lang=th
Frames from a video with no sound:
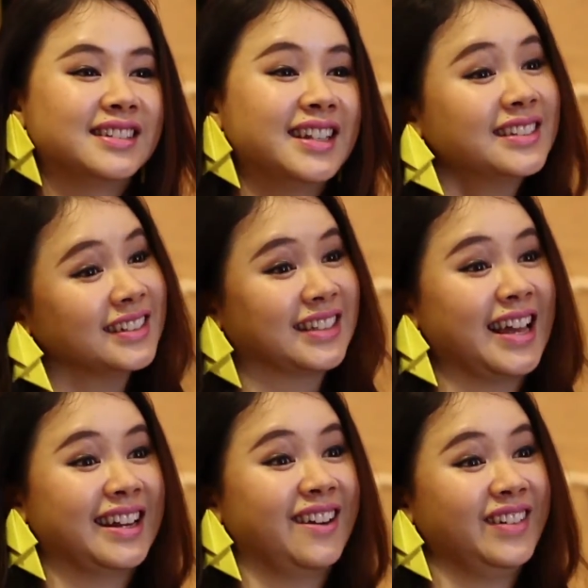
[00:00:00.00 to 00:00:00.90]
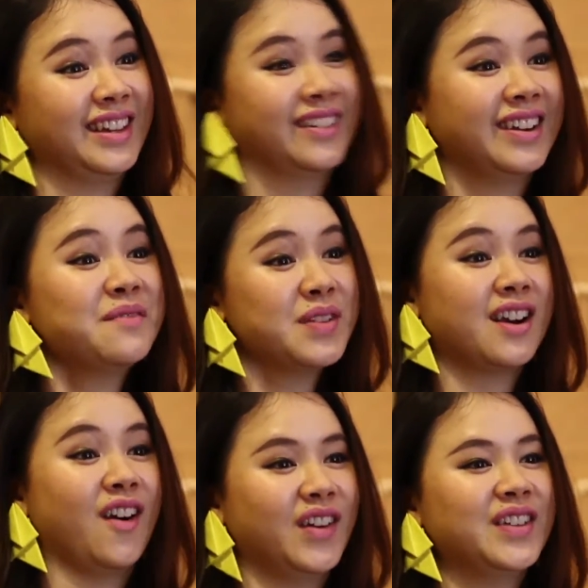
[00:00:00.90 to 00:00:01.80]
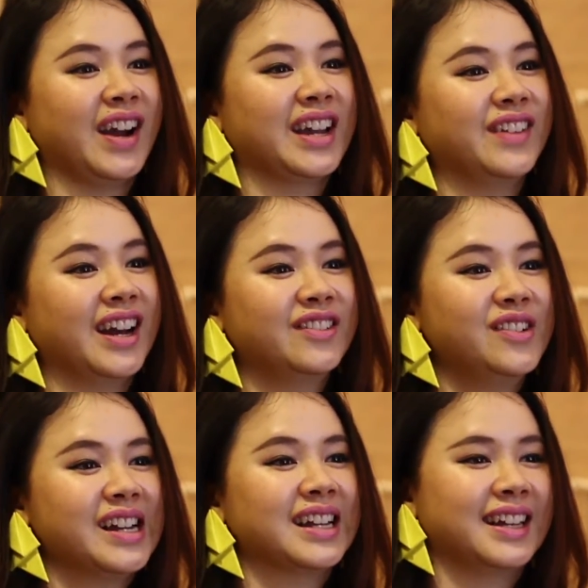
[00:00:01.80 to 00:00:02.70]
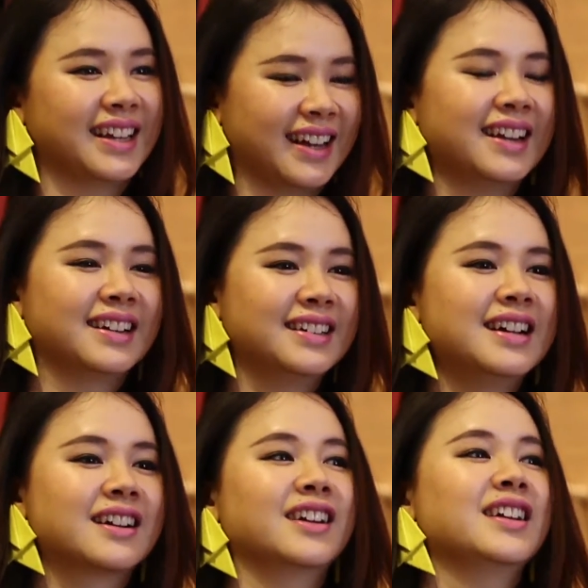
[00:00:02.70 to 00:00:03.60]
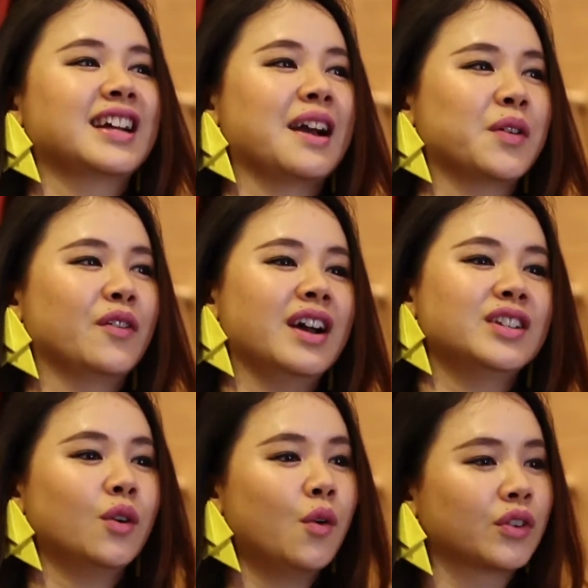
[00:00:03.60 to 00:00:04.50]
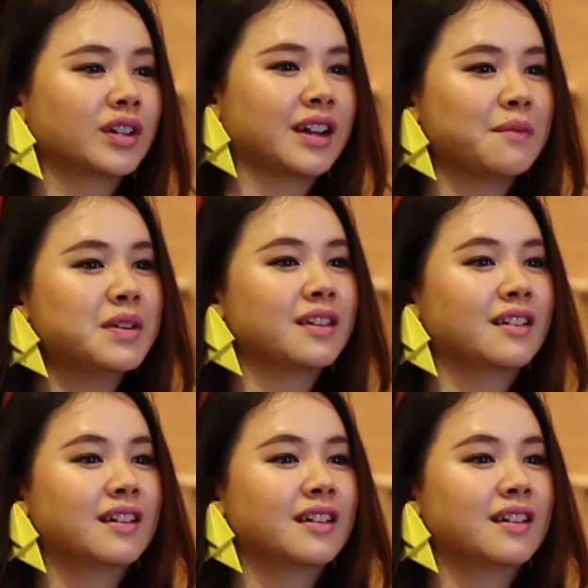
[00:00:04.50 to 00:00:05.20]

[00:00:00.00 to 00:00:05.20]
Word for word: ยิ่งตื่นเต้นเข้าไปอีกว่ามีของใหม่ๆมาด้วยอะไรอย่างเงี้ยค่ะก็เลยกลายเป็นว่าไอ้ช่วง6เดือนนั้นมี